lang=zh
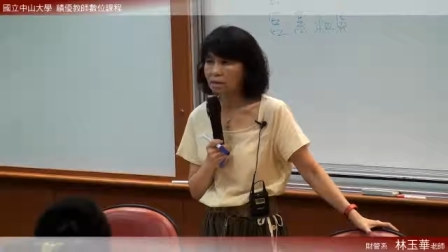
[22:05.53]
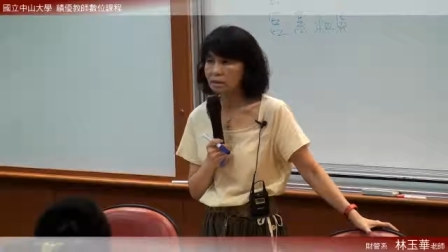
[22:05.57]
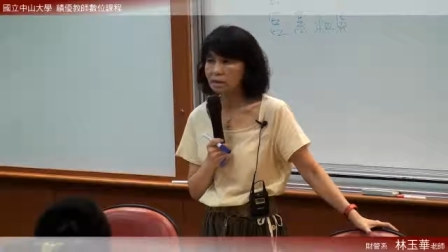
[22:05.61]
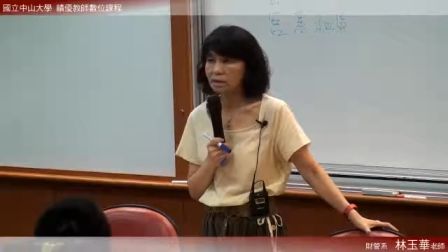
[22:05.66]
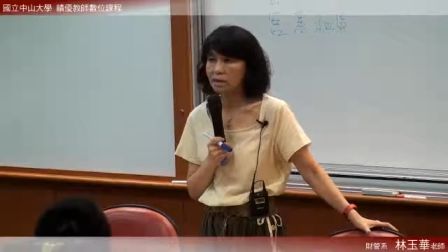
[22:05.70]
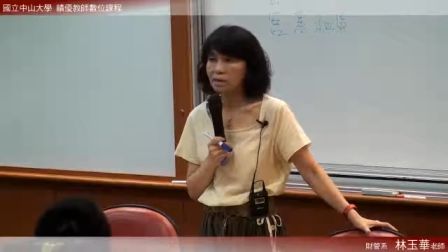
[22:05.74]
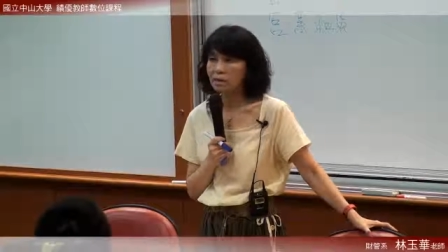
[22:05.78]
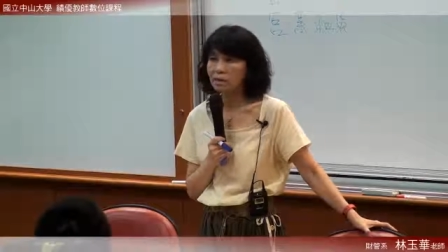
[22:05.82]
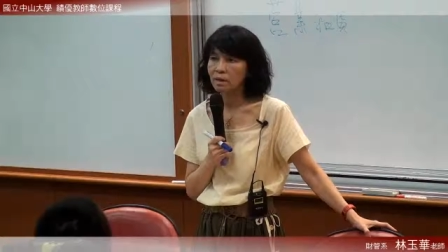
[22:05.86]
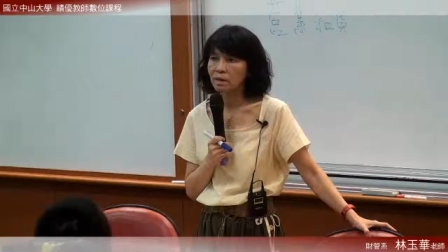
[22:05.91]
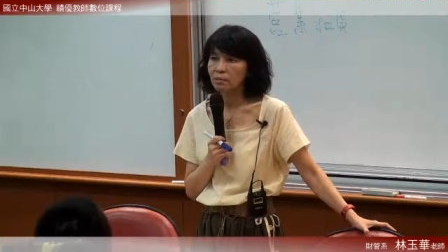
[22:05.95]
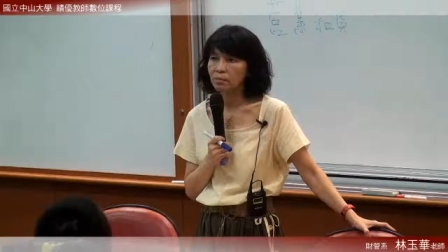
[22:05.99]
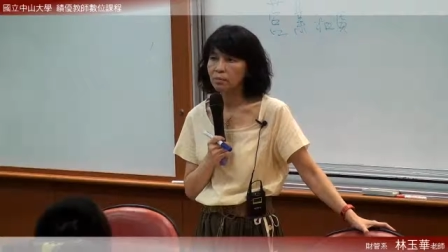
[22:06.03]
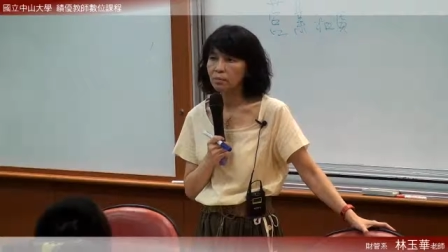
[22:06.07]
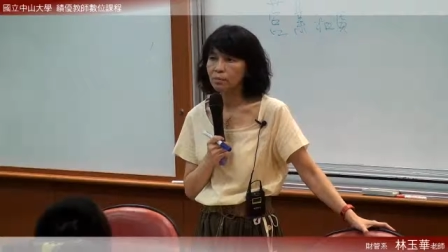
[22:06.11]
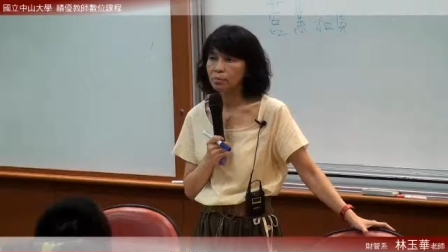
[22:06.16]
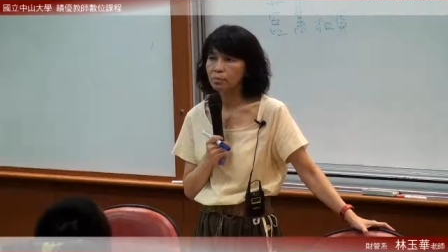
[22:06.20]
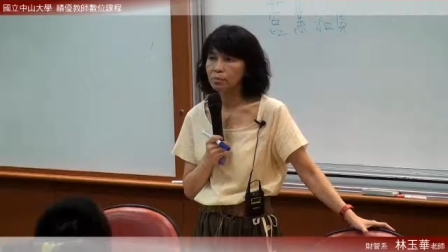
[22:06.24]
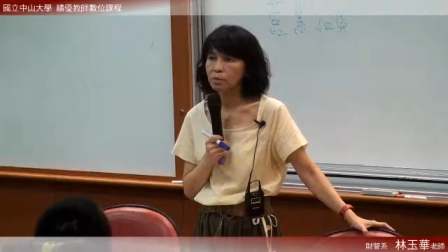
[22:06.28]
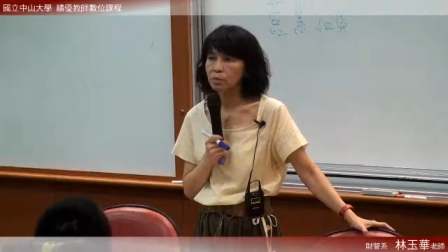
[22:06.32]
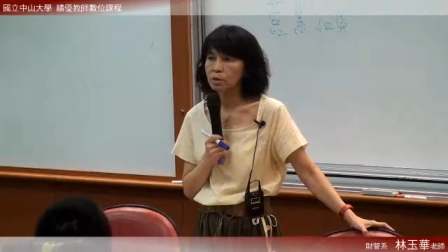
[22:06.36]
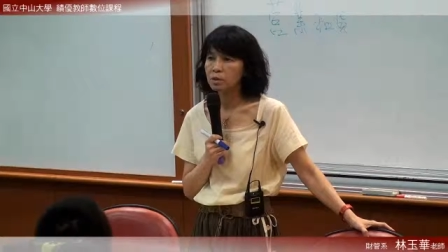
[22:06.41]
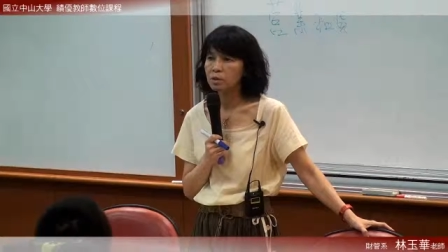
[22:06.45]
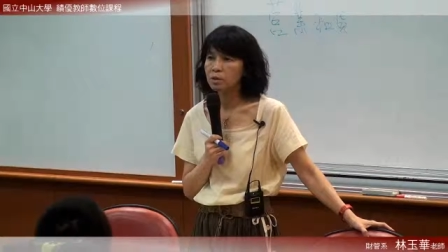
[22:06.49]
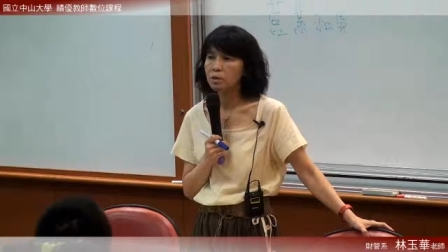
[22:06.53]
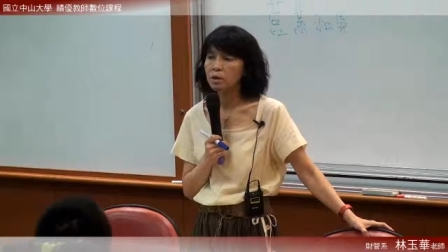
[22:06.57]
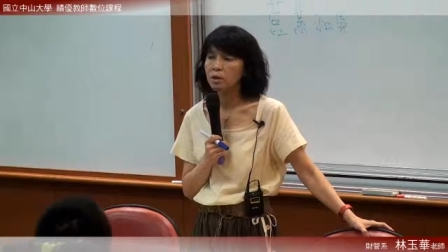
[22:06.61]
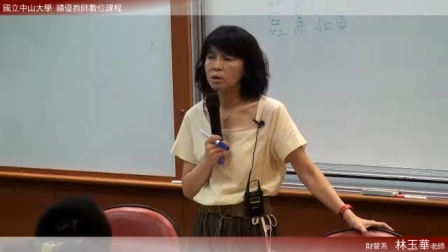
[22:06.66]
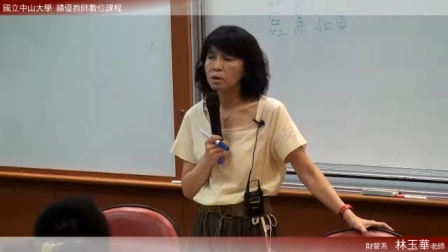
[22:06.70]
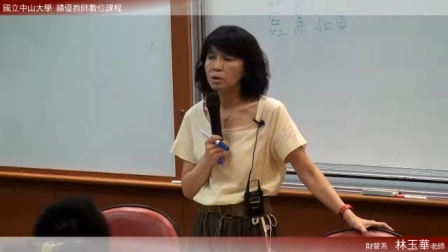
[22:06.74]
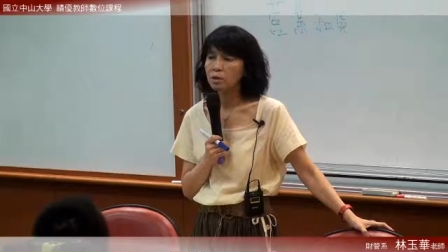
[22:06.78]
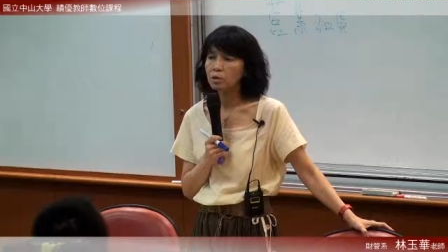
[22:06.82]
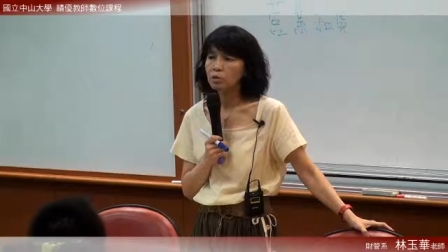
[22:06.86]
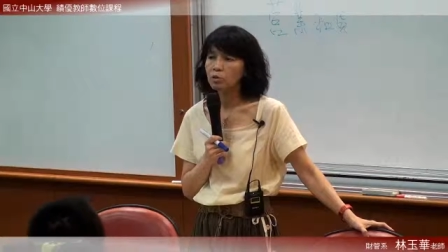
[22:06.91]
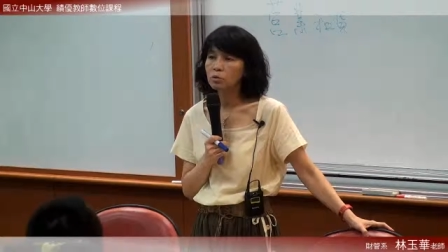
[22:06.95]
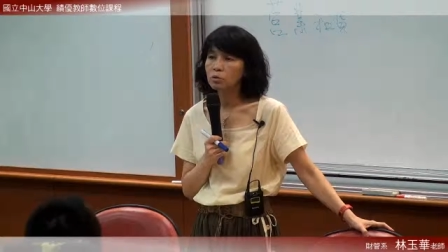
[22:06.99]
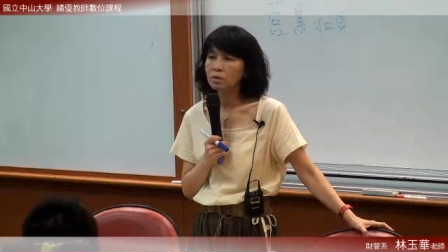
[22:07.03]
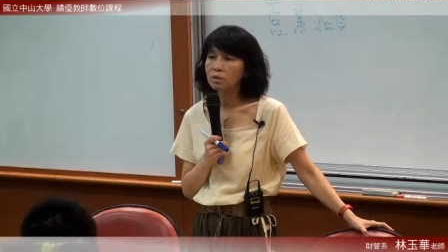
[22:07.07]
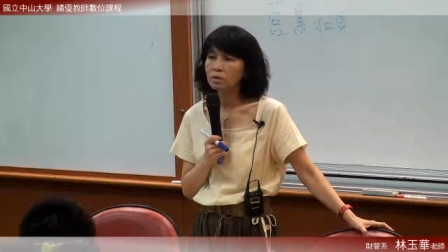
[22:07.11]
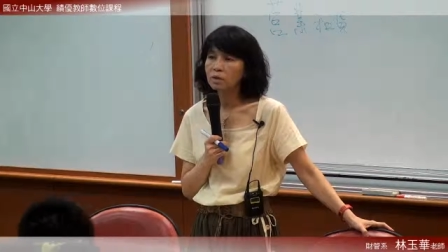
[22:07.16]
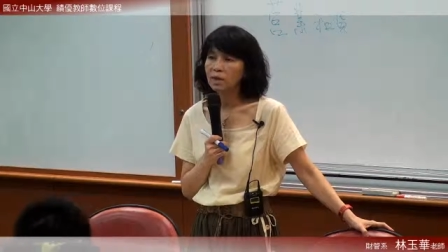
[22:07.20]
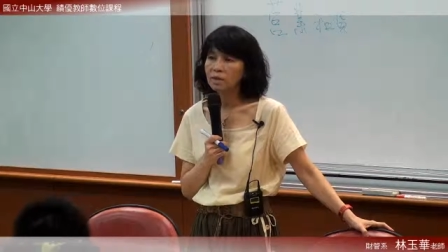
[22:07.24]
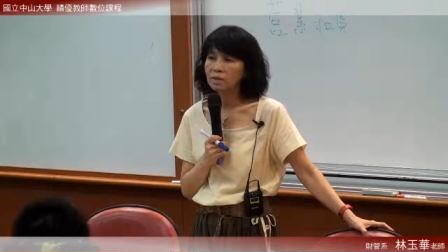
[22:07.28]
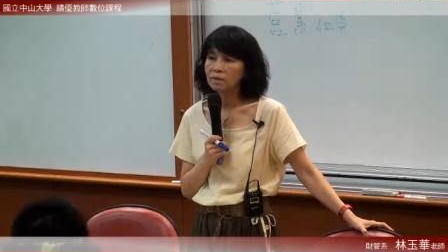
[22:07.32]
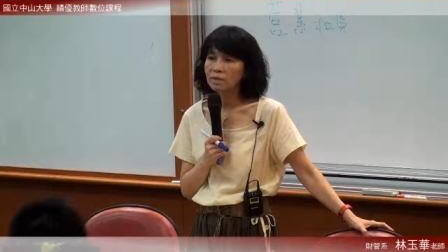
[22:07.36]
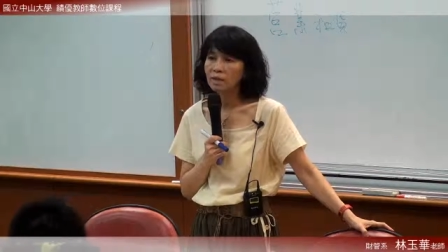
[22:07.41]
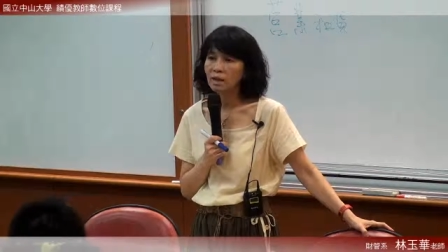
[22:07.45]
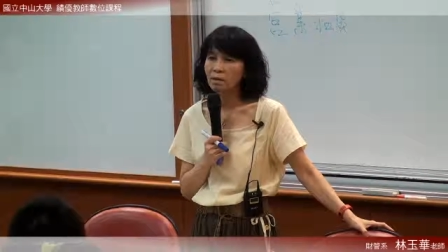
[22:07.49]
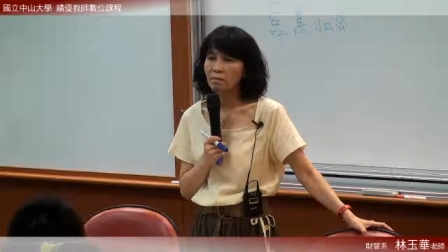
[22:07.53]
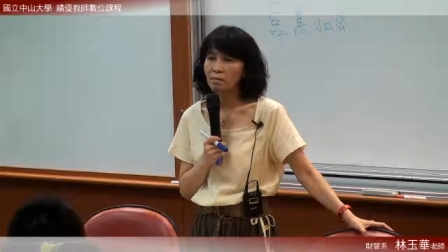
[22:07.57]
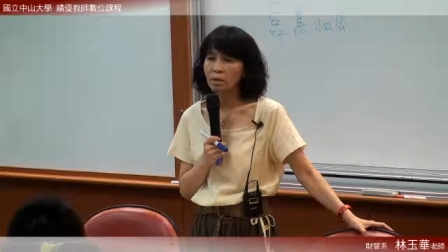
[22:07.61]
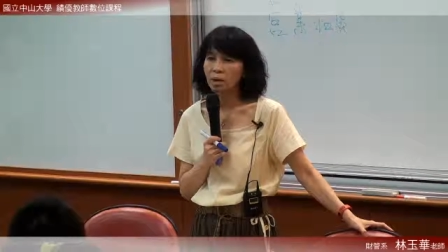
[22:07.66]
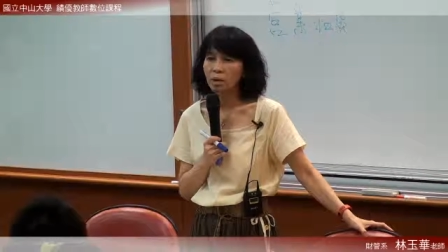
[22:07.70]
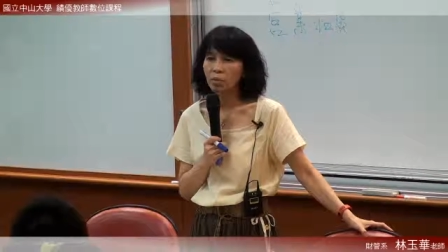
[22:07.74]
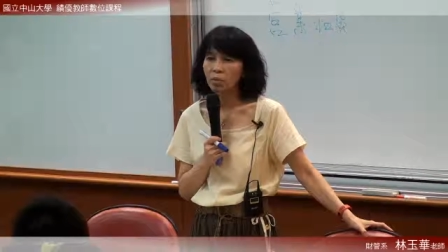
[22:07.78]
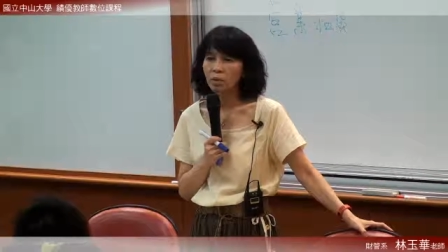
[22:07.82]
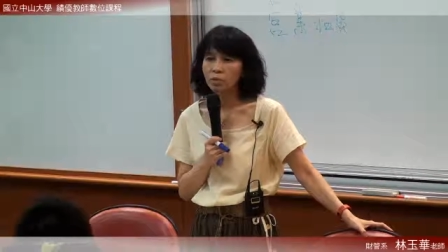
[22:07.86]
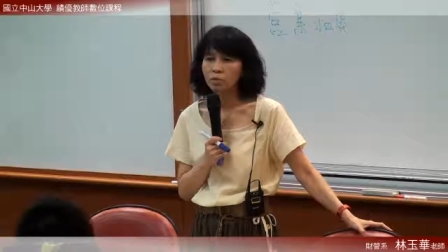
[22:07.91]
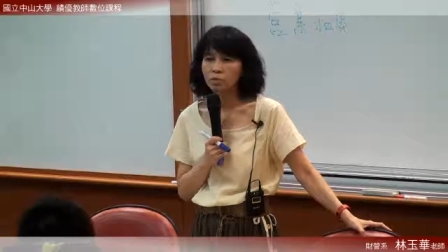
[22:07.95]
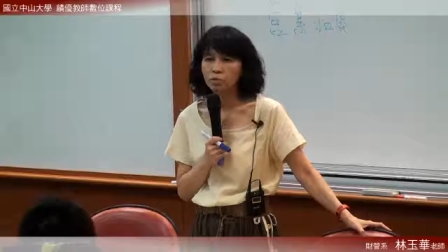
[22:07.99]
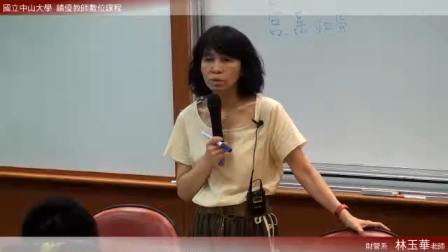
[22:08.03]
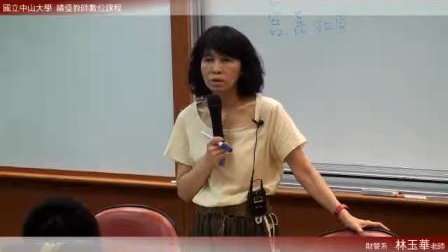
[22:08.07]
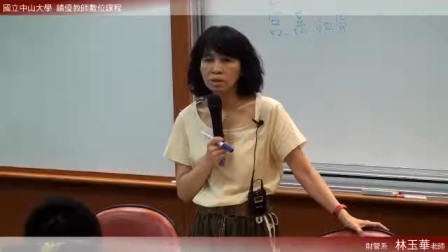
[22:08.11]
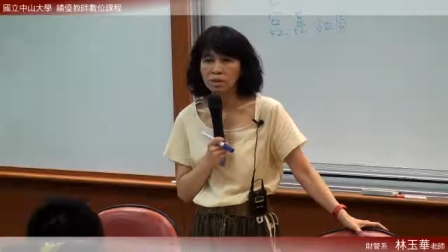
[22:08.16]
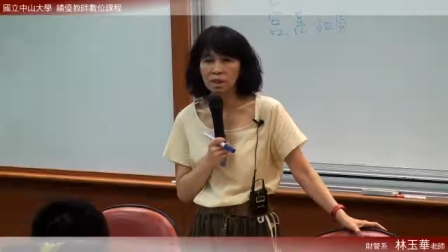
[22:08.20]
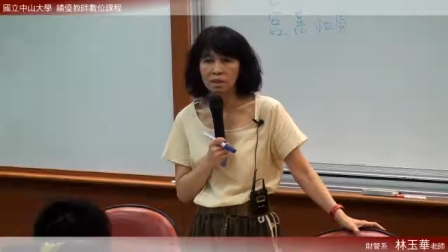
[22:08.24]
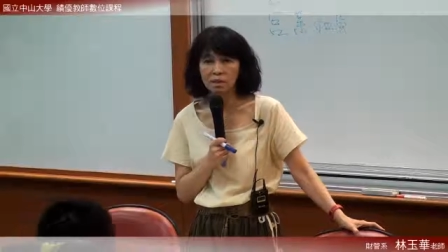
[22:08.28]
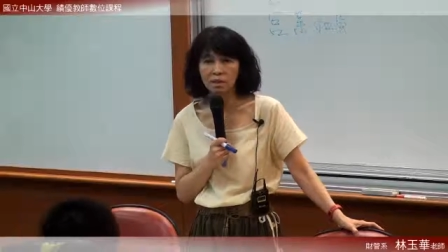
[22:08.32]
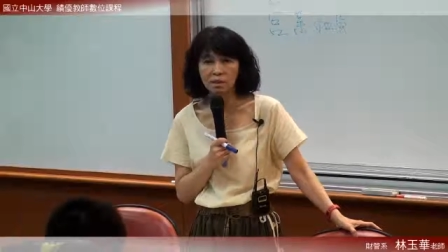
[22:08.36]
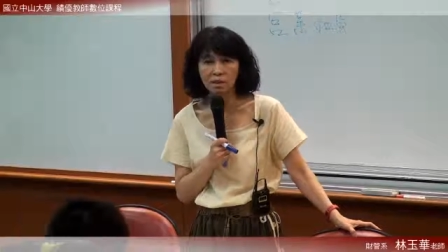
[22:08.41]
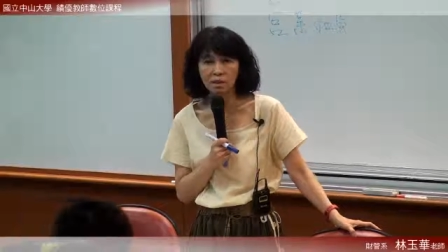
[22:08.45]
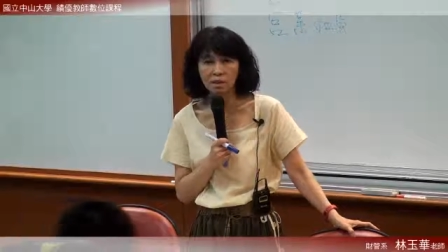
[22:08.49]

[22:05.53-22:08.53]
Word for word: 当然不是，就是拿三百万所产